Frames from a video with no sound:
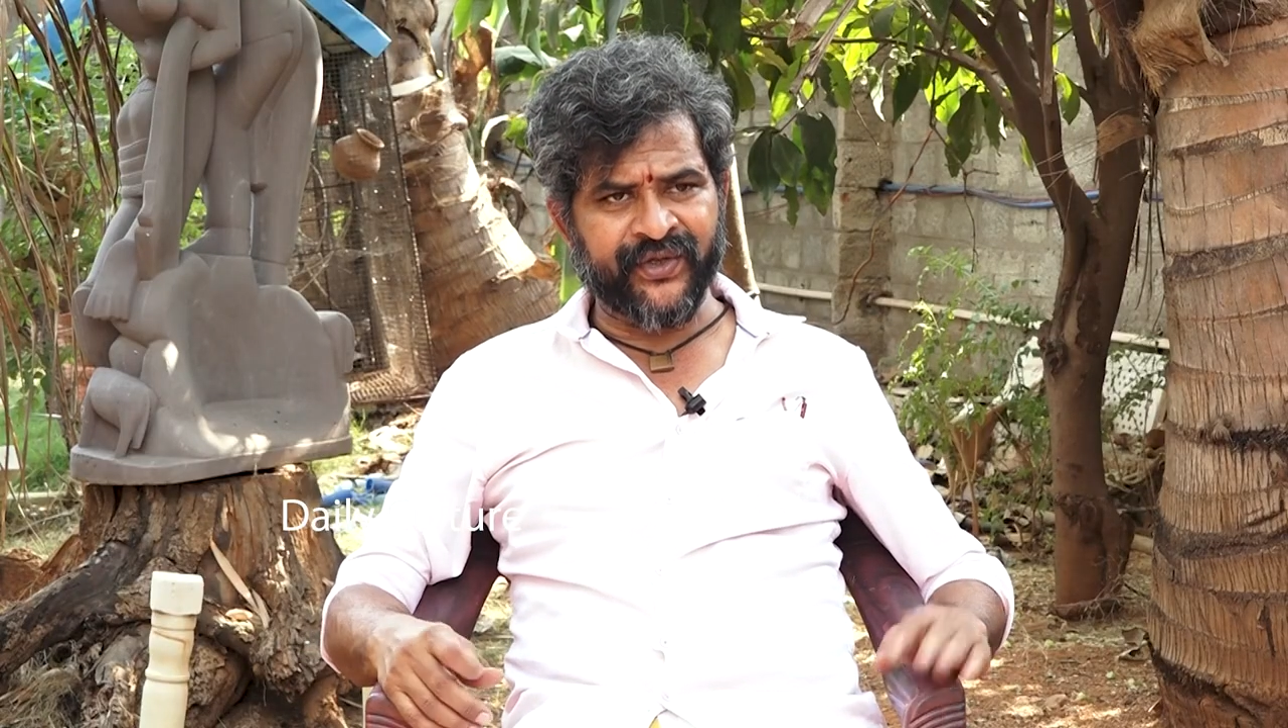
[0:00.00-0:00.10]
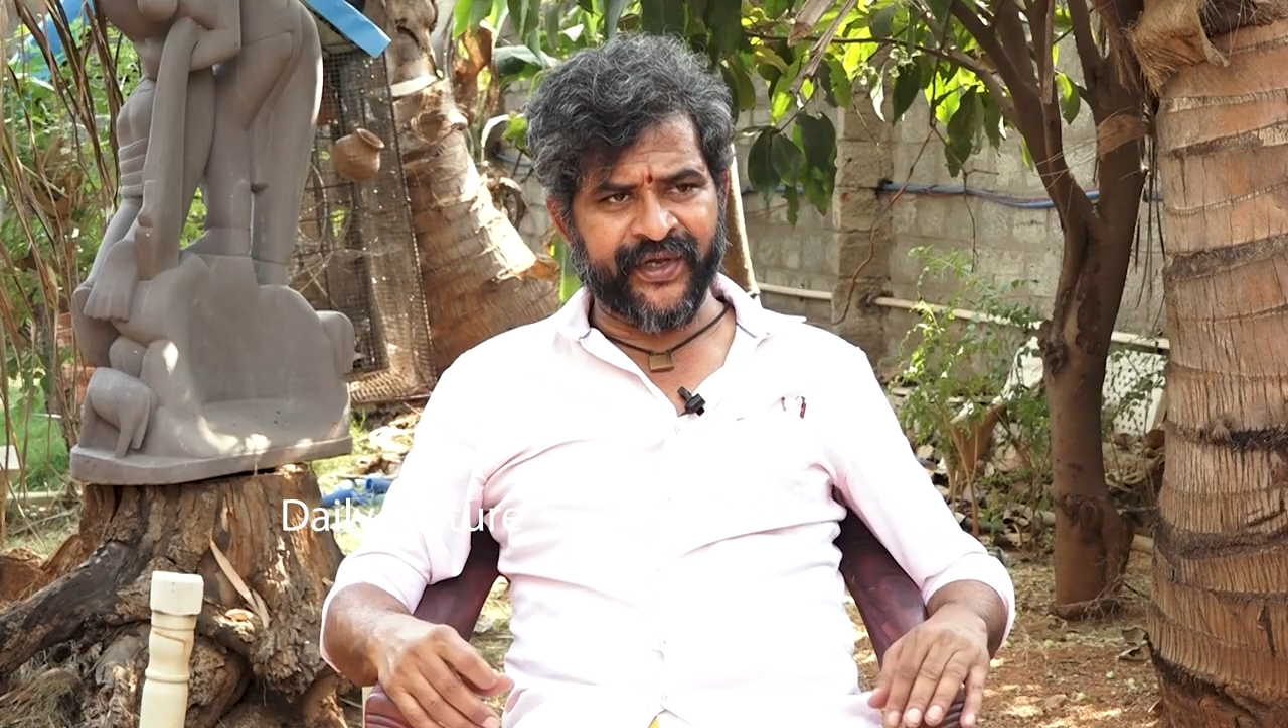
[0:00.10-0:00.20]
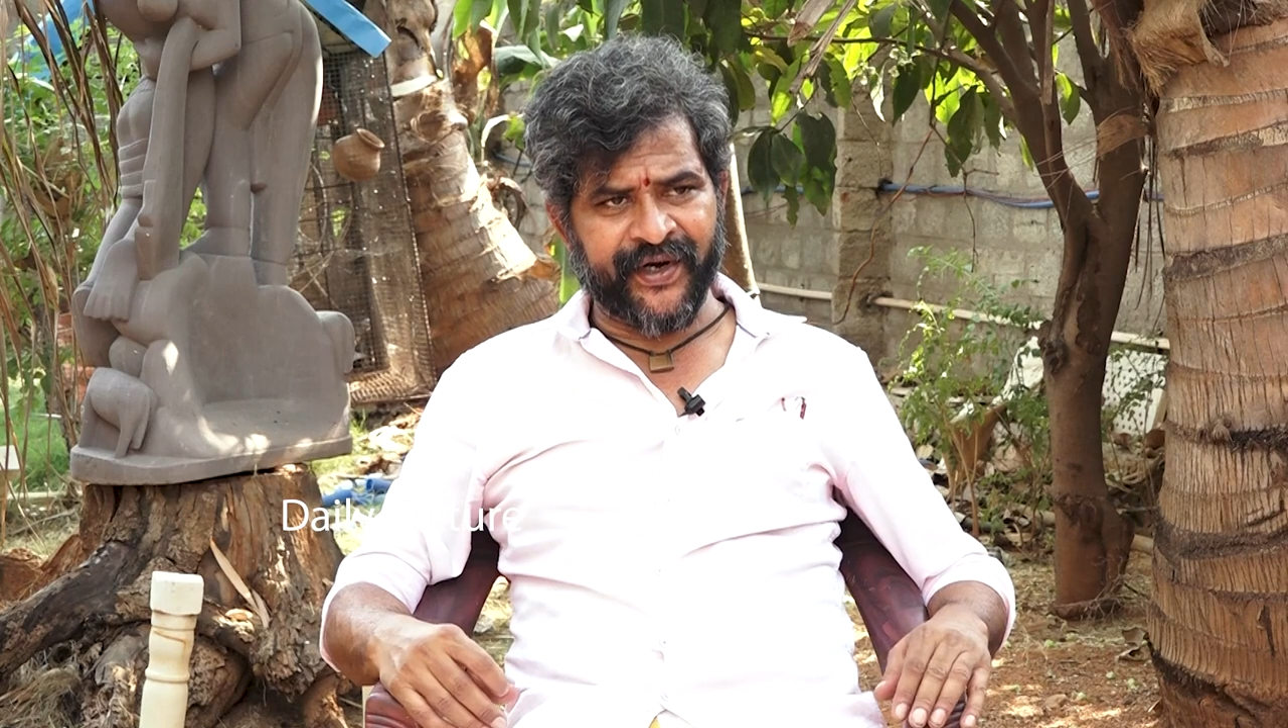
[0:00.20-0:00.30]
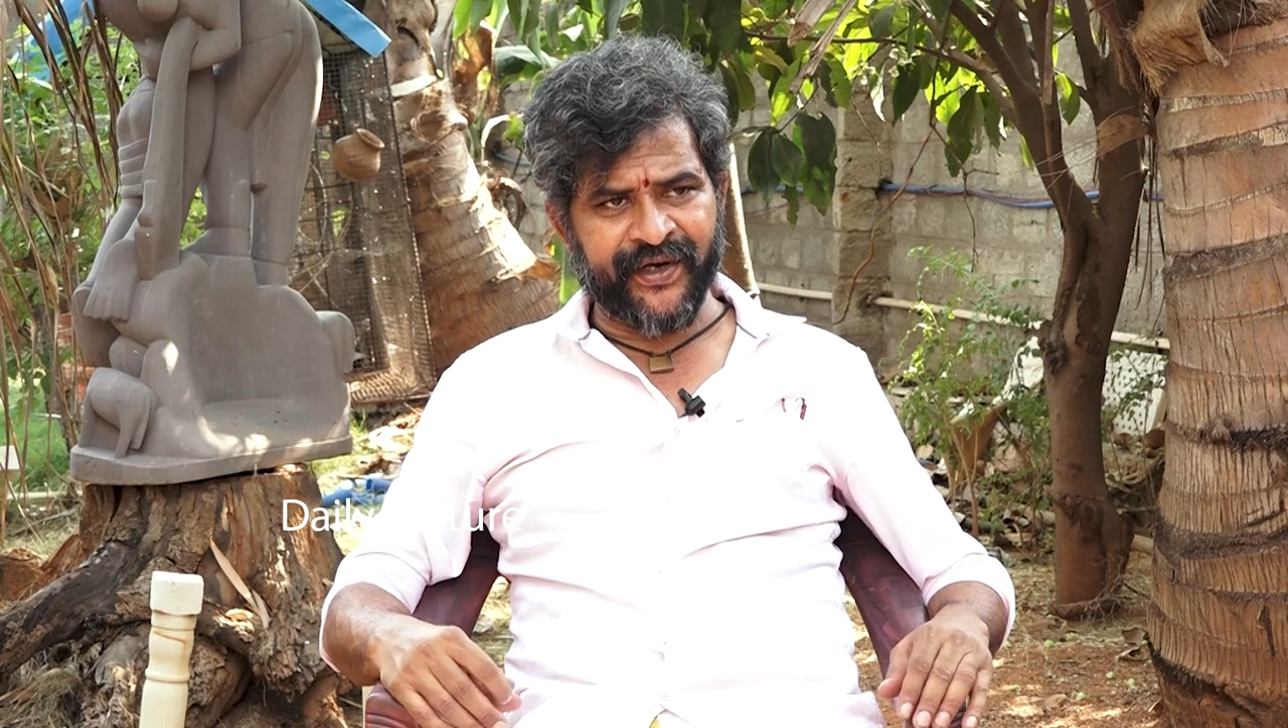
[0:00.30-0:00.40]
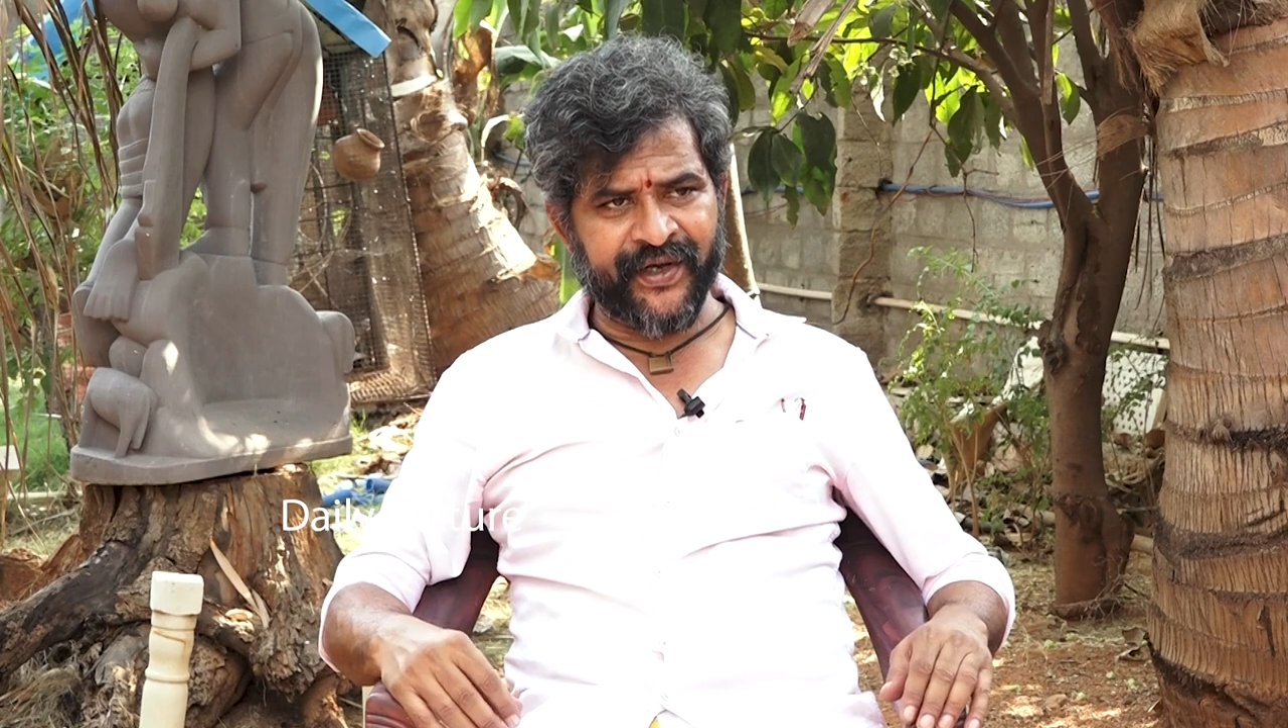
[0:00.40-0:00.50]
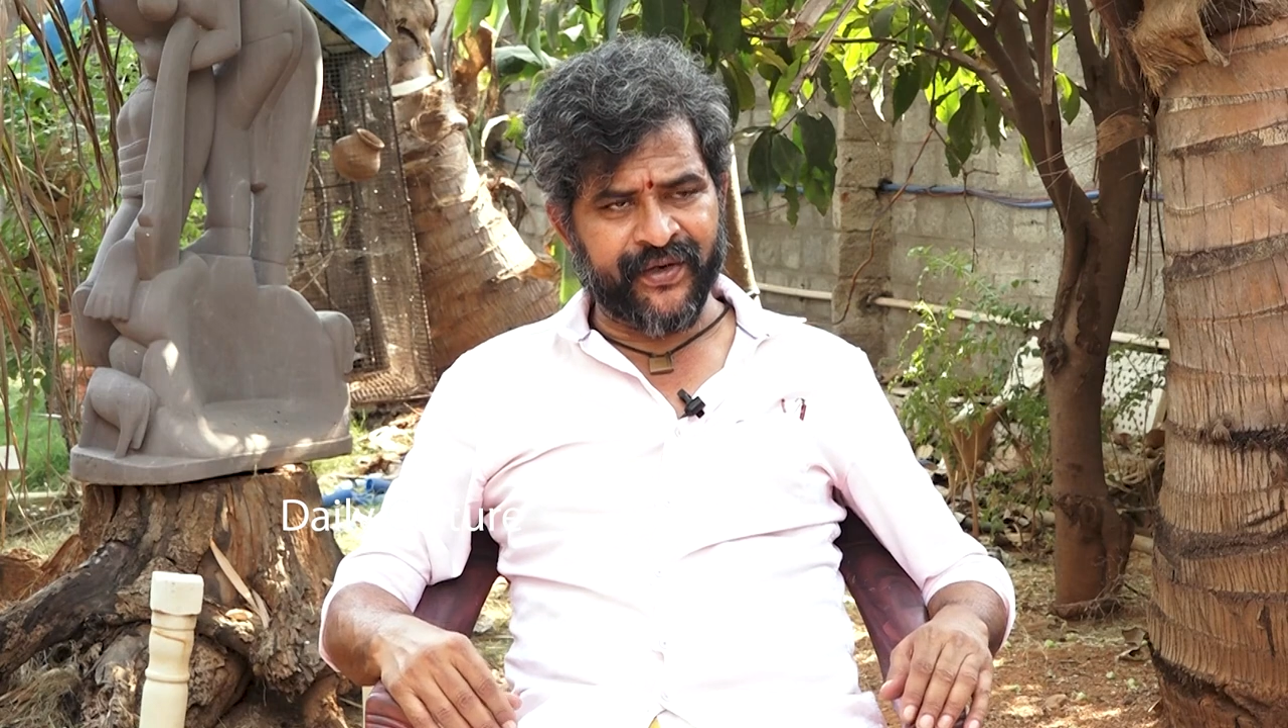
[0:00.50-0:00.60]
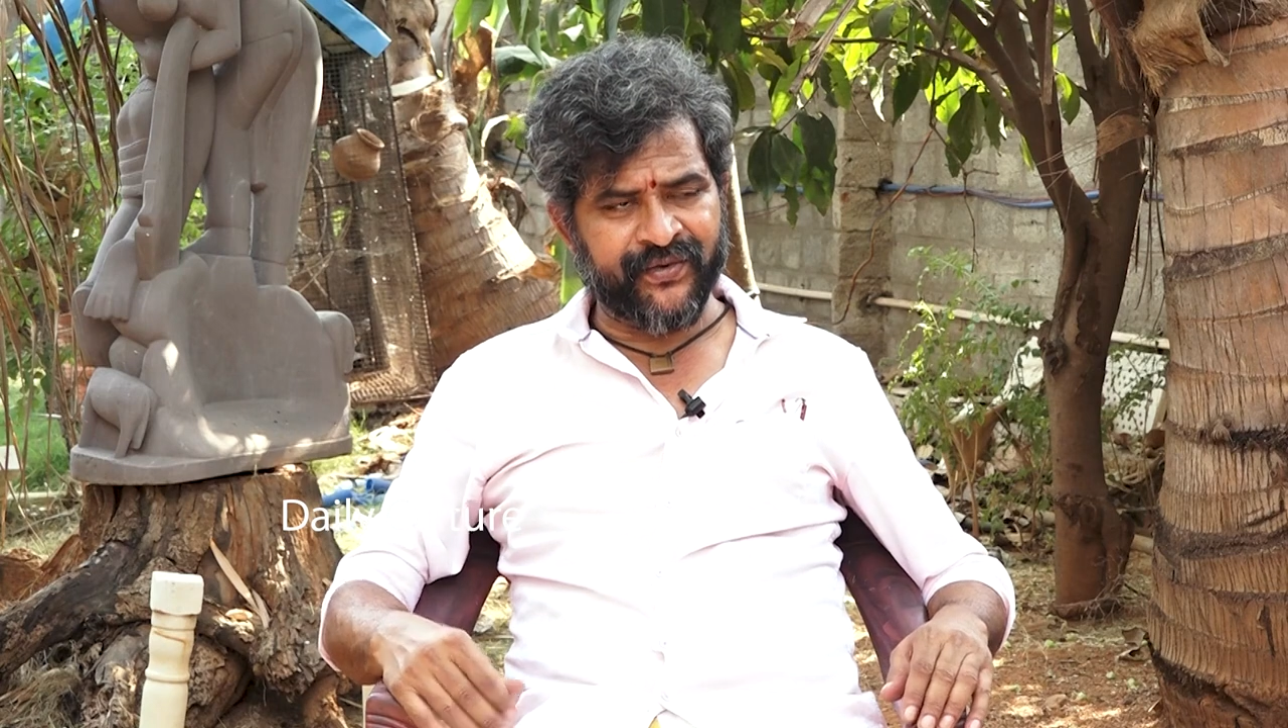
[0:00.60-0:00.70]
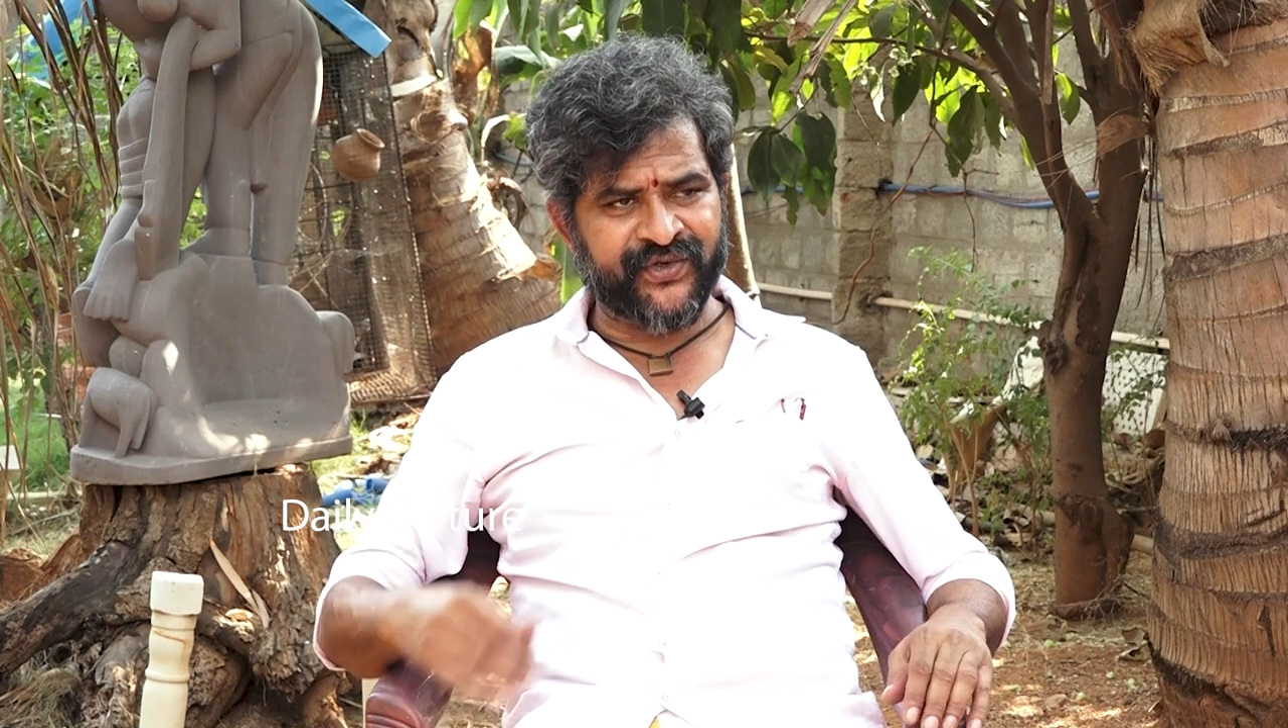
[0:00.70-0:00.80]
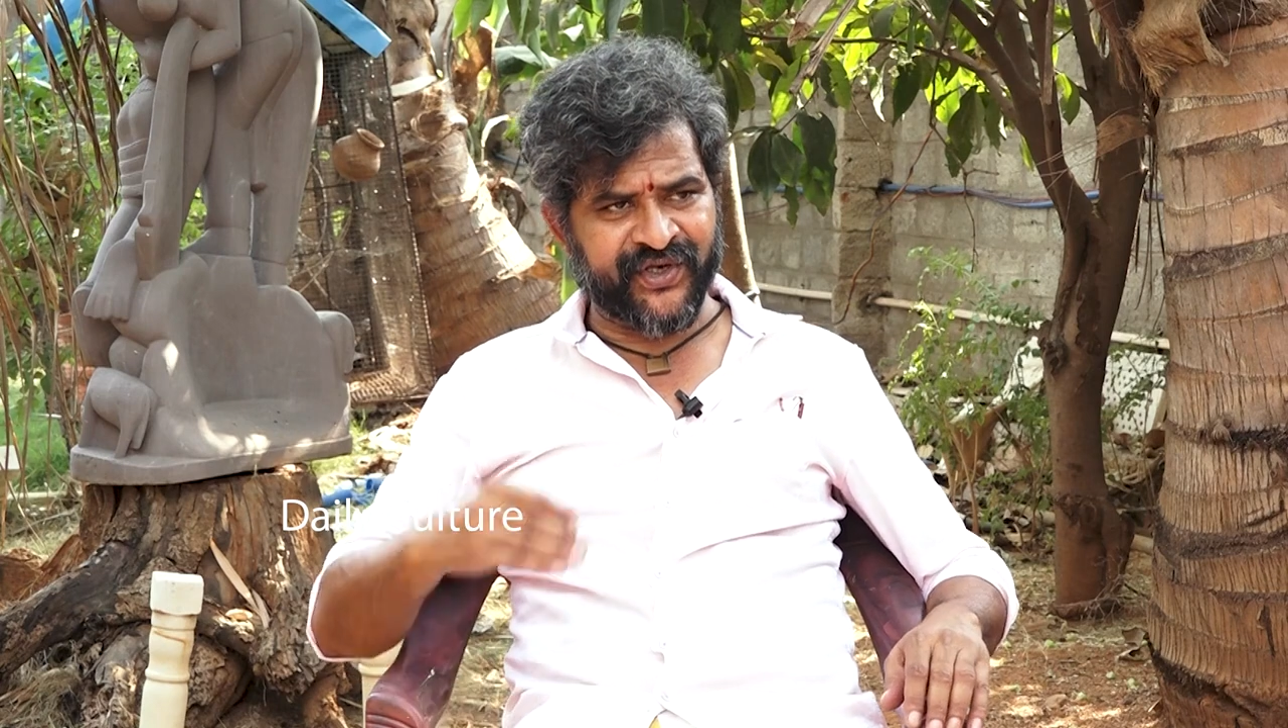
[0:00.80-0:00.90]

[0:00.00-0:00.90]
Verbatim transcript: కొందరు అడిగారు